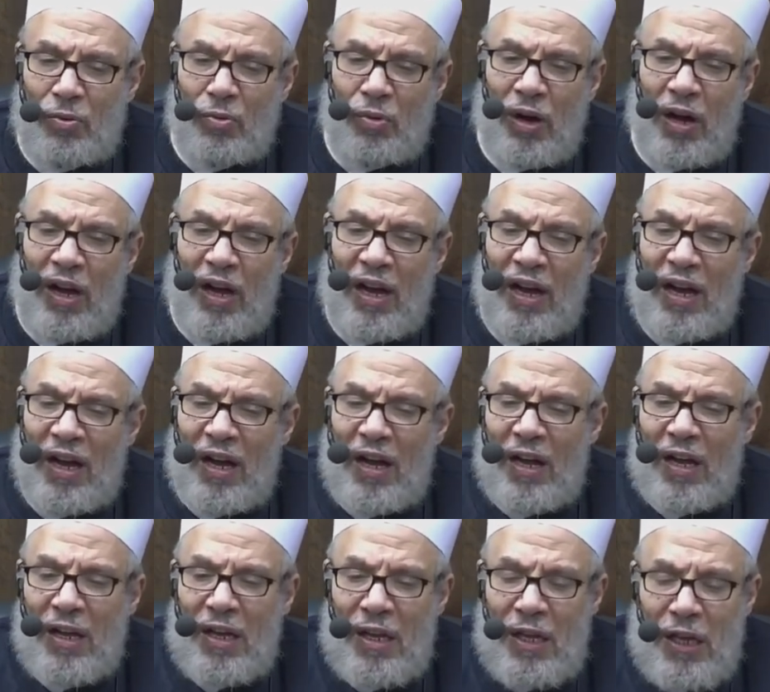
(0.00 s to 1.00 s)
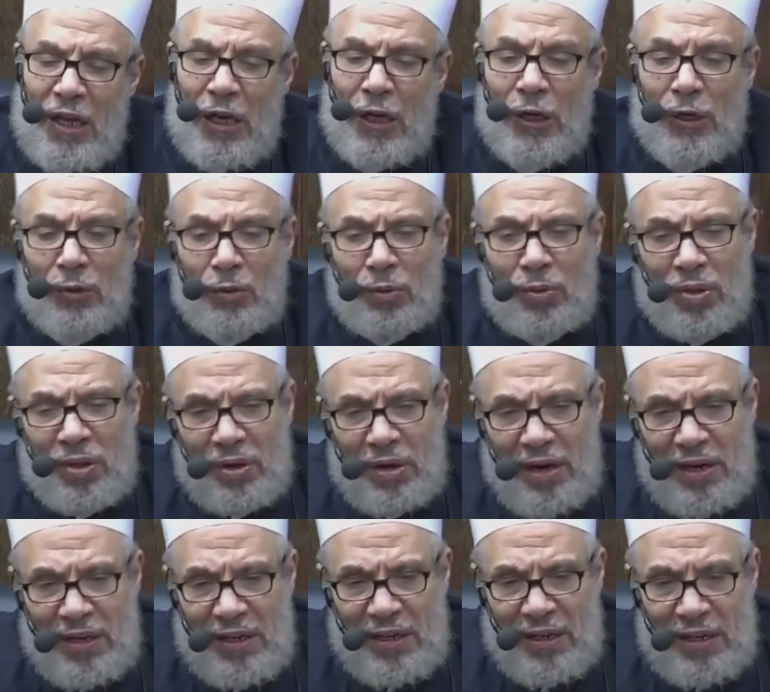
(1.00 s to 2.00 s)
واعتذر
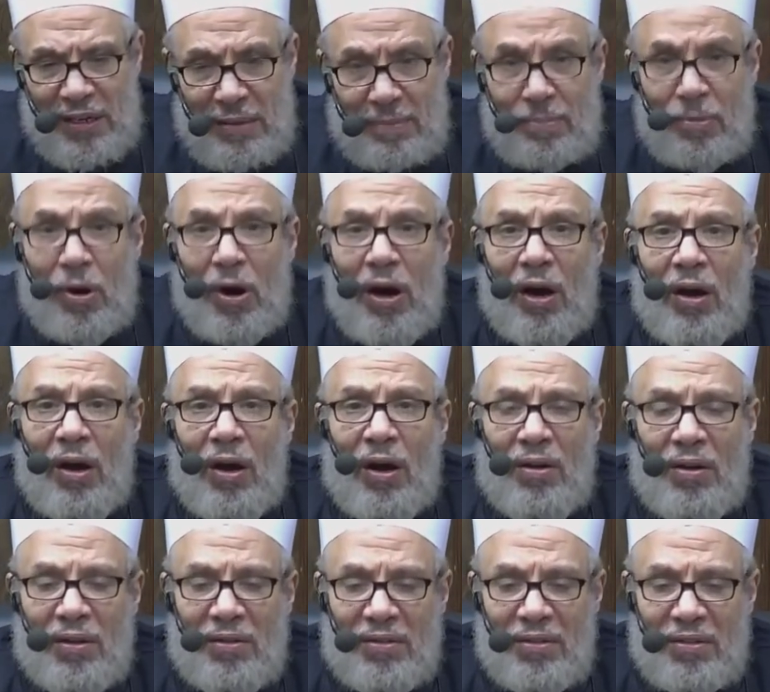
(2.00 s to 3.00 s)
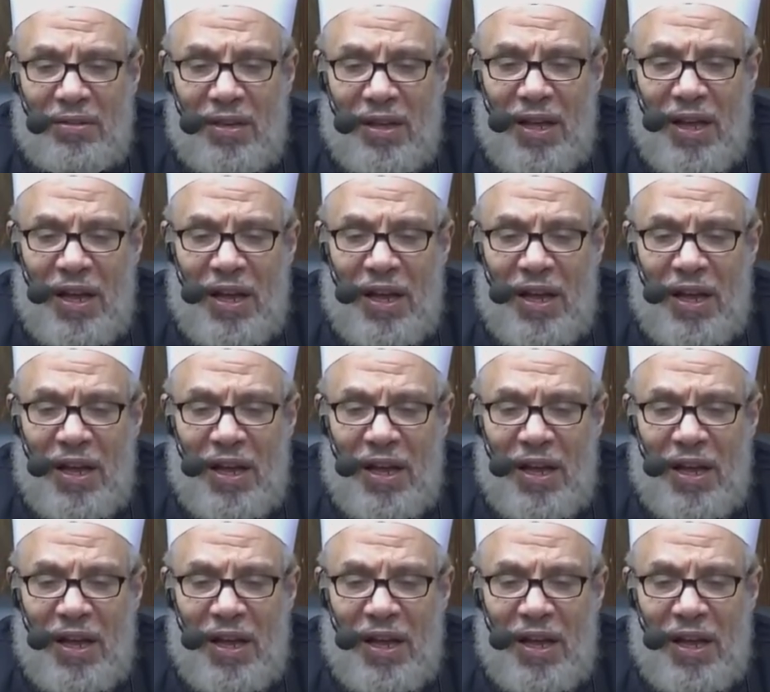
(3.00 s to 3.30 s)
لي مؤخرا